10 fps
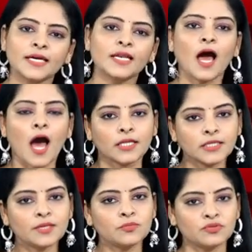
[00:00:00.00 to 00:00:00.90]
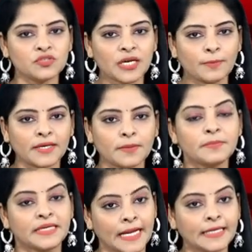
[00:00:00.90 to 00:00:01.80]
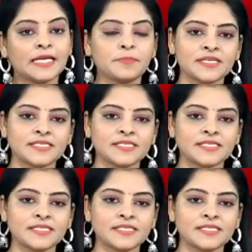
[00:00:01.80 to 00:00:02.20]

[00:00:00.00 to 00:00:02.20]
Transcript: ఇలా అందరి ముందు చెప్పటం ఏంటని